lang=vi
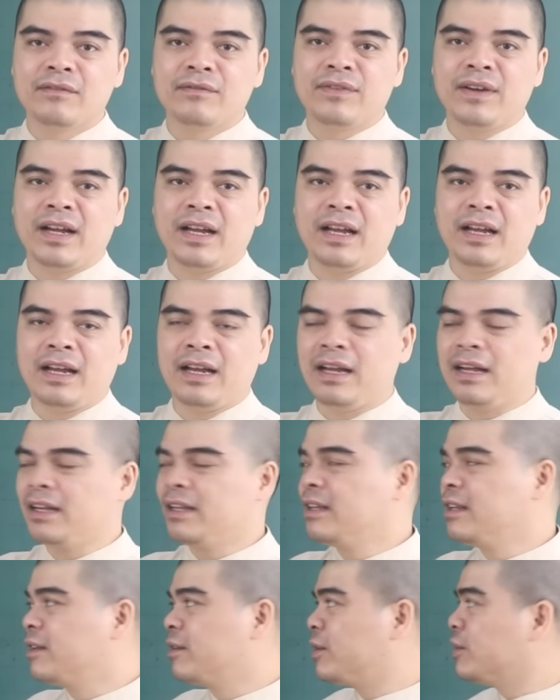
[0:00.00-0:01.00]
và
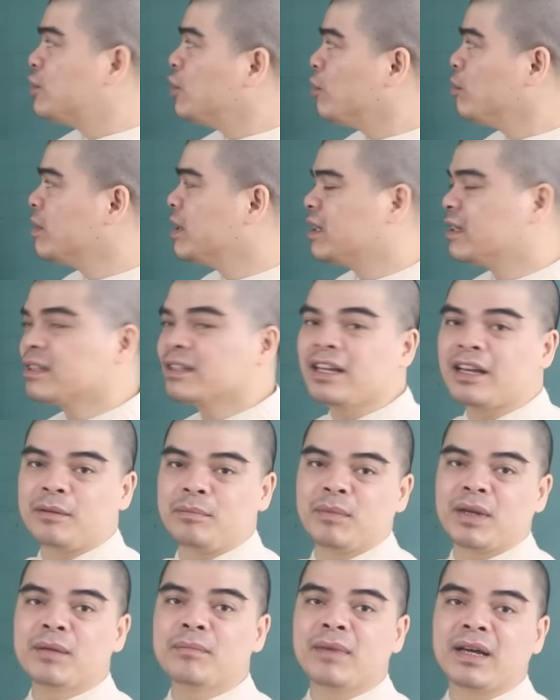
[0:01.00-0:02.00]
nói chung ấy,
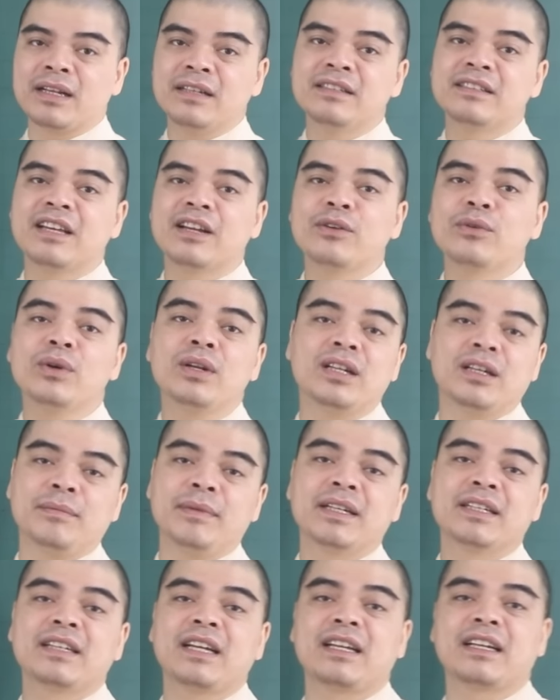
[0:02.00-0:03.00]
thần may mắn sẽ luôn ở
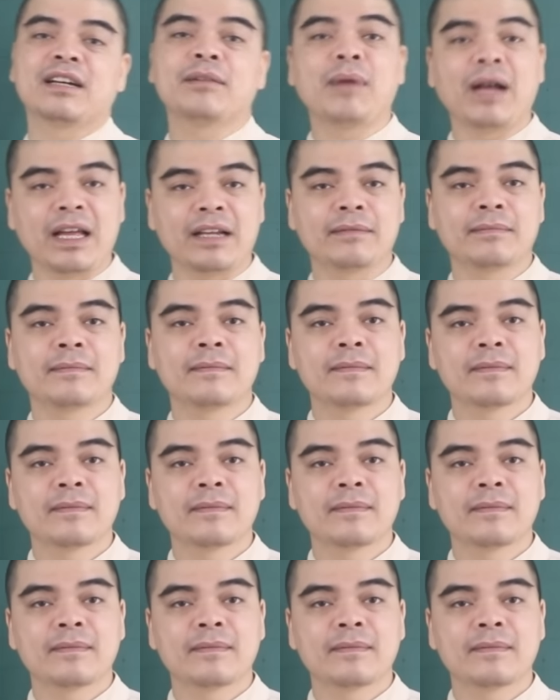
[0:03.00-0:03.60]
bên cạnh các bạn.